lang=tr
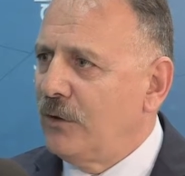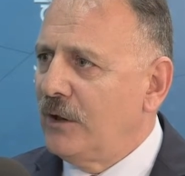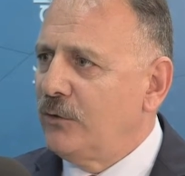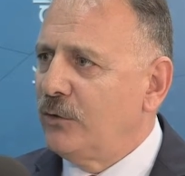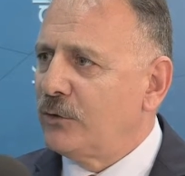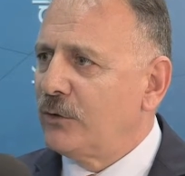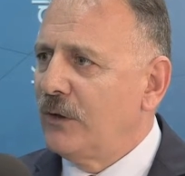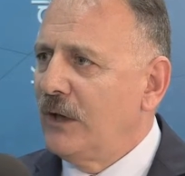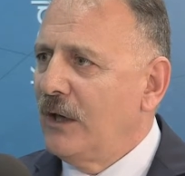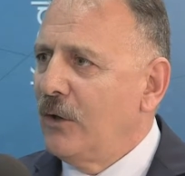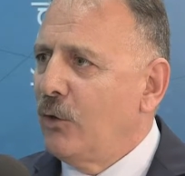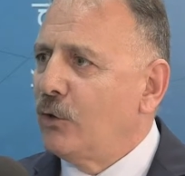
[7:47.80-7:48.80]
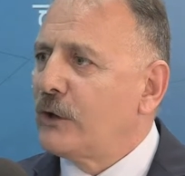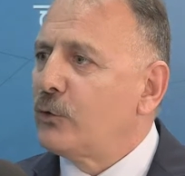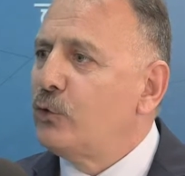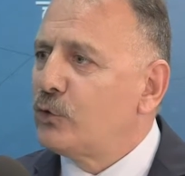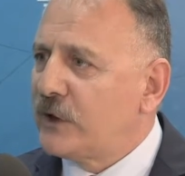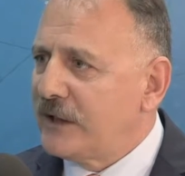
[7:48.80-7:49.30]
ediyor. Orada
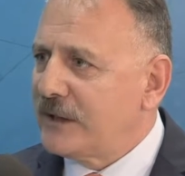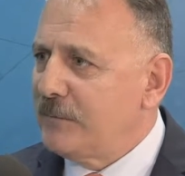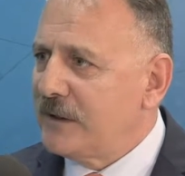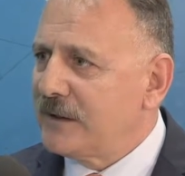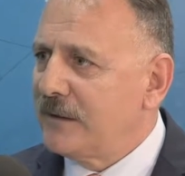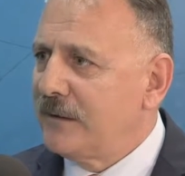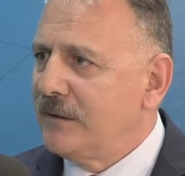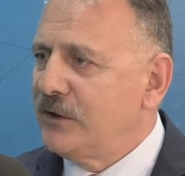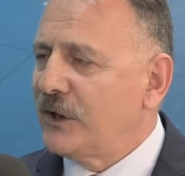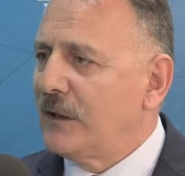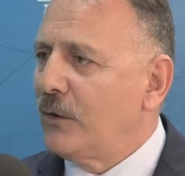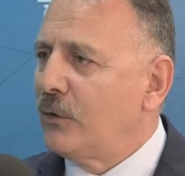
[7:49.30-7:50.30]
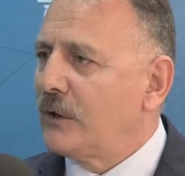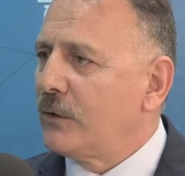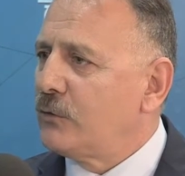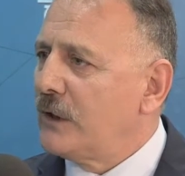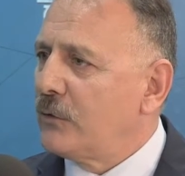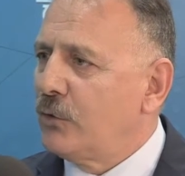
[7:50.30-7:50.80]
gür sesimiz inşallah orada
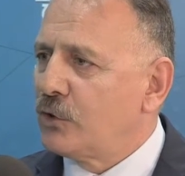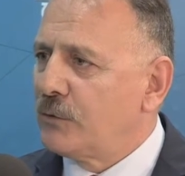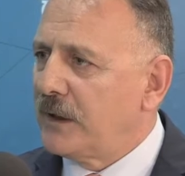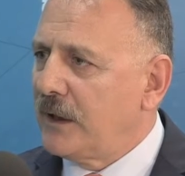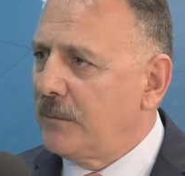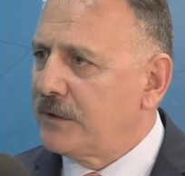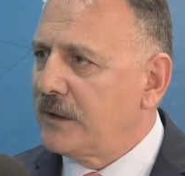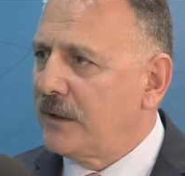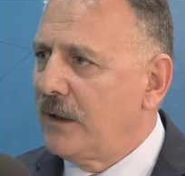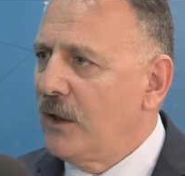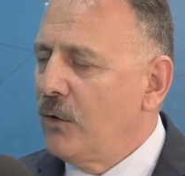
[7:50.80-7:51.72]
güzel konuşmalar da yapacak.